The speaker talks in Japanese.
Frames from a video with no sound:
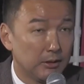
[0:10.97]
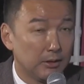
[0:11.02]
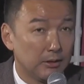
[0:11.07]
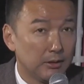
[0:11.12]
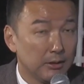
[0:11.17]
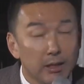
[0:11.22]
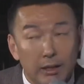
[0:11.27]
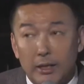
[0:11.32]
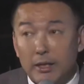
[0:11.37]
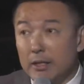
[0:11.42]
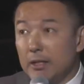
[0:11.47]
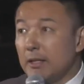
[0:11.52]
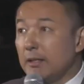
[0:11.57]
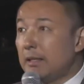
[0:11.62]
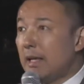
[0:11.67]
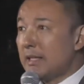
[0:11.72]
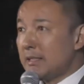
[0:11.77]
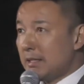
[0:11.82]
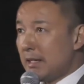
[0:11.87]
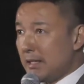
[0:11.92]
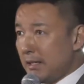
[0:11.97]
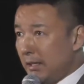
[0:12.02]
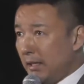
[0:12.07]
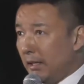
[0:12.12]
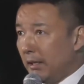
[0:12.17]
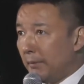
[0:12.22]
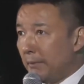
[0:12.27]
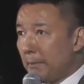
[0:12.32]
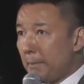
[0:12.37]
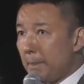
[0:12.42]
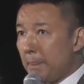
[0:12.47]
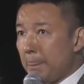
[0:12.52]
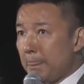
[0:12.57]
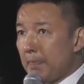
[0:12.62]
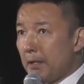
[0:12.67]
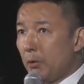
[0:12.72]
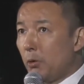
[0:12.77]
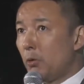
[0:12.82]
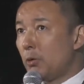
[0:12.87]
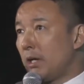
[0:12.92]
で、確かに
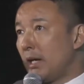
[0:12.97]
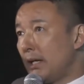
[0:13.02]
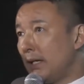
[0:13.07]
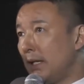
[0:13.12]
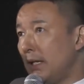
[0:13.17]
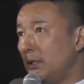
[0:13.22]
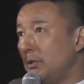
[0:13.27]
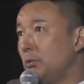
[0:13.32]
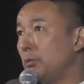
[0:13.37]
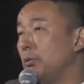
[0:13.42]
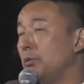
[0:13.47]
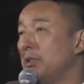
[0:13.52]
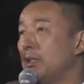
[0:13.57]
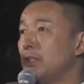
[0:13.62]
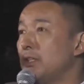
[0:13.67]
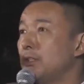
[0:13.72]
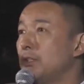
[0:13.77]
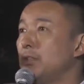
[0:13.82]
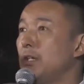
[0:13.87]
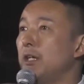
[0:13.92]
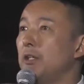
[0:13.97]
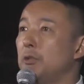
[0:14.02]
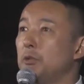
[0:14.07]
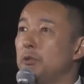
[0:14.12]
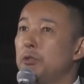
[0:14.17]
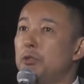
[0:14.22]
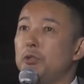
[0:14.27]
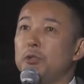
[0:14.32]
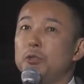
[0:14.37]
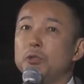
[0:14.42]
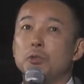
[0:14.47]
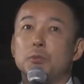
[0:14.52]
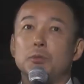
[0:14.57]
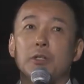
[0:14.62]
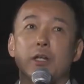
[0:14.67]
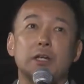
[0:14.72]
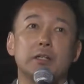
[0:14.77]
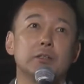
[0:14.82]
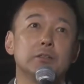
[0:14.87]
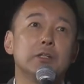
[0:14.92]
国会議員と同じぐらいの給料をも
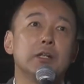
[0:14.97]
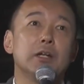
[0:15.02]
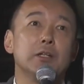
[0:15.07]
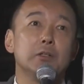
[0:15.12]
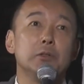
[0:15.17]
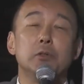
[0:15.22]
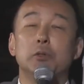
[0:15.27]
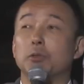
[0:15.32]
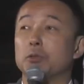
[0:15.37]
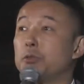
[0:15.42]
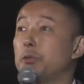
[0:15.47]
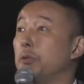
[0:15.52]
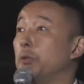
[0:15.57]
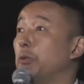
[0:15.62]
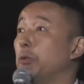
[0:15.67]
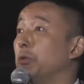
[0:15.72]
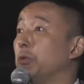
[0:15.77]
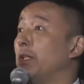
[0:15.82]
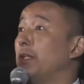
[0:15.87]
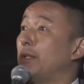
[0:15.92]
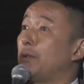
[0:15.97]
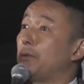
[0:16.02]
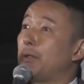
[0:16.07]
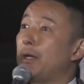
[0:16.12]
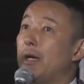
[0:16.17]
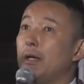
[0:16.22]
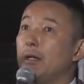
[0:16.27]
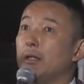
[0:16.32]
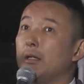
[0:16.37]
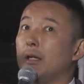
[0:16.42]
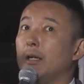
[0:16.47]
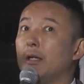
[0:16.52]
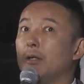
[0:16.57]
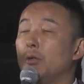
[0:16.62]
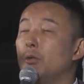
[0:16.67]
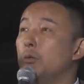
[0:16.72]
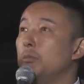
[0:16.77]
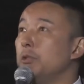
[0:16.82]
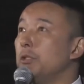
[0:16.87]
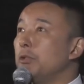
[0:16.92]
らえるぐらいの、その、なんだろうな、公
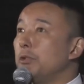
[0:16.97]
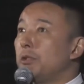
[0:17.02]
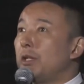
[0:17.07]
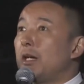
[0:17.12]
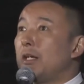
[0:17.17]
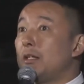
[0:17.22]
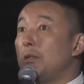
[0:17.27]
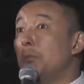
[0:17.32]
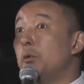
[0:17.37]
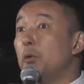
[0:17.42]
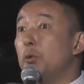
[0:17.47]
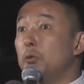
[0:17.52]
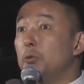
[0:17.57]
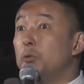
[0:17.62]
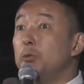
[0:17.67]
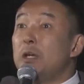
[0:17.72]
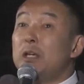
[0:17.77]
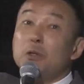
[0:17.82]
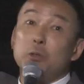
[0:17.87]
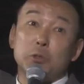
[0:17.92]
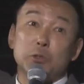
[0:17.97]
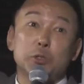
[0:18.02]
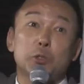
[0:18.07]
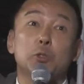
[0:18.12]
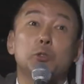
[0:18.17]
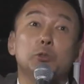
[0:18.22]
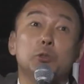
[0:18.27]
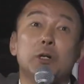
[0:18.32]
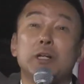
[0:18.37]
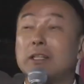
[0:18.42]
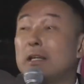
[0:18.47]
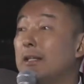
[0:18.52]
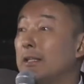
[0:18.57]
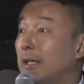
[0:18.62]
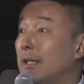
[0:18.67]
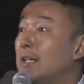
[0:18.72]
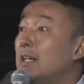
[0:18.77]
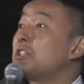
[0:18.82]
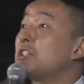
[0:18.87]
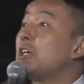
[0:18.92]
務員の中にも上の職の方々
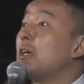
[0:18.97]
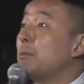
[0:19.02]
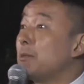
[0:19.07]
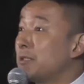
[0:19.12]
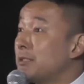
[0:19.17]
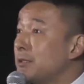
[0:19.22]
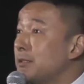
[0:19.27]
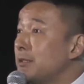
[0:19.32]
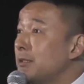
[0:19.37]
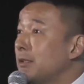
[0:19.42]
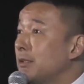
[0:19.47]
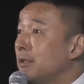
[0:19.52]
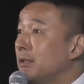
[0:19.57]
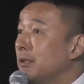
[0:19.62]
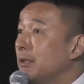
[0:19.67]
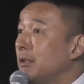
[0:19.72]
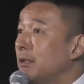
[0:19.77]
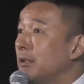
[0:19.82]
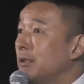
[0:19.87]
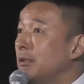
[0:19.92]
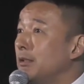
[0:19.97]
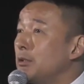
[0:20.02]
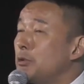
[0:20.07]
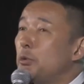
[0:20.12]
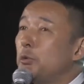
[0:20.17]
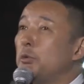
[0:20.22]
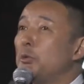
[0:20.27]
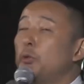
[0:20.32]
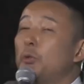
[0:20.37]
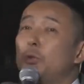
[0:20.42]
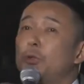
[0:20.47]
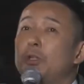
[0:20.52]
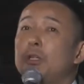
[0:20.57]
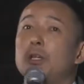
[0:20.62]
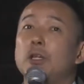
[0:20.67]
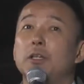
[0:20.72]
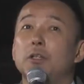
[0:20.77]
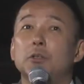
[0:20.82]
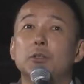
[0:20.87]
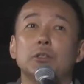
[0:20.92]
いらっしゃいます。で、そういうところで
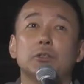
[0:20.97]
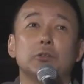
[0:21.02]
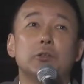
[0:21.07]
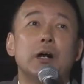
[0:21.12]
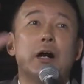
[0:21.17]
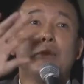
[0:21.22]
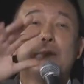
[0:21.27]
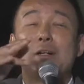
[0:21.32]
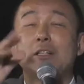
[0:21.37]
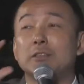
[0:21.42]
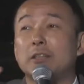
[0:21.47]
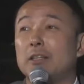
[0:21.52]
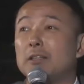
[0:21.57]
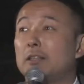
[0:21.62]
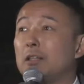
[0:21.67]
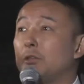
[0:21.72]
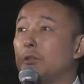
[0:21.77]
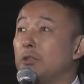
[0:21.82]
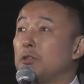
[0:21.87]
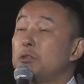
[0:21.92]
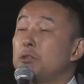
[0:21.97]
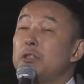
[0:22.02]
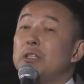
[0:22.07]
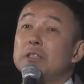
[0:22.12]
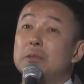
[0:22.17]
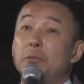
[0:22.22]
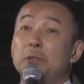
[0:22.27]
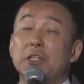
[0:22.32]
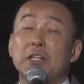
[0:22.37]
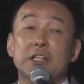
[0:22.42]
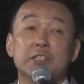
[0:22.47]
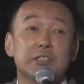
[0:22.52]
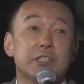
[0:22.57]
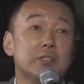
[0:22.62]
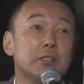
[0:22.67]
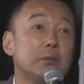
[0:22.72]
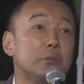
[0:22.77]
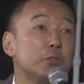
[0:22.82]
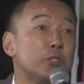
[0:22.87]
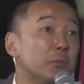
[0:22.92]
いろんなところ甘くだったりとかする方もいらっしゃる
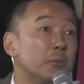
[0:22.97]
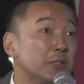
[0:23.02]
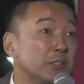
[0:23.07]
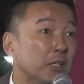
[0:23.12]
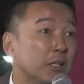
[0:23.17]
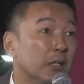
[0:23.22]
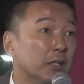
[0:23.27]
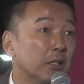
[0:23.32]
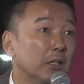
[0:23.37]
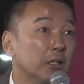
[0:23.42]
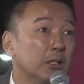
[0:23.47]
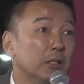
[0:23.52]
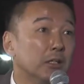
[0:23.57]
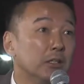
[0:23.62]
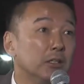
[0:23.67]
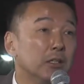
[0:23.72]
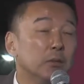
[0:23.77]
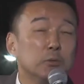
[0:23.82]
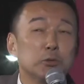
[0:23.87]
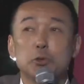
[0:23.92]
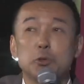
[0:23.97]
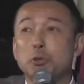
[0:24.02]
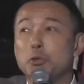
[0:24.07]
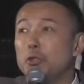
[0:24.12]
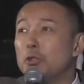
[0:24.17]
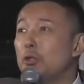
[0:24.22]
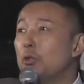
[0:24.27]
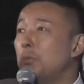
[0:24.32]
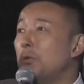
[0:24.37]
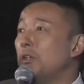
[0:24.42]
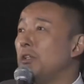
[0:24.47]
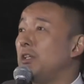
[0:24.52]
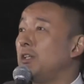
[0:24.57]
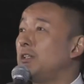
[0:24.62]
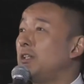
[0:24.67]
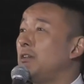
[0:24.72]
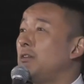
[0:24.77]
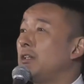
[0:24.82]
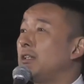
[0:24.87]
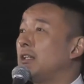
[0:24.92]
かもしれません。でもそういう思いできて
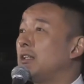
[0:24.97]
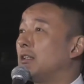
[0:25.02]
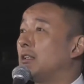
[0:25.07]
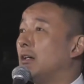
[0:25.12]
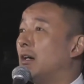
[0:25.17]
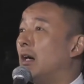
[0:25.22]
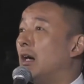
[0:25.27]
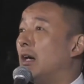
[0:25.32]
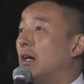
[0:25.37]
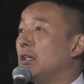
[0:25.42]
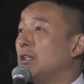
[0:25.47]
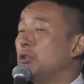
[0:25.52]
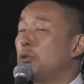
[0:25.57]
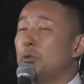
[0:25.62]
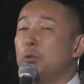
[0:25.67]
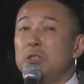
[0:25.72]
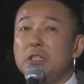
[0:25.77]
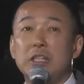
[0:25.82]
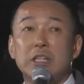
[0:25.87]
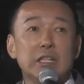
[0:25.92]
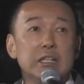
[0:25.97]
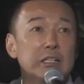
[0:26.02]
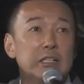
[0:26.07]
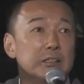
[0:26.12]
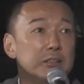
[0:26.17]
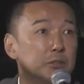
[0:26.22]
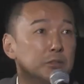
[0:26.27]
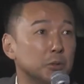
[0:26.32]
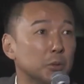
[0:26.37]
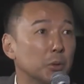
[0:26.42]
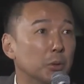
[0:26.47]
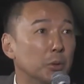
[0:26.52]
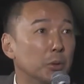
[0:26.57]
いる方々は一握りなんですよ。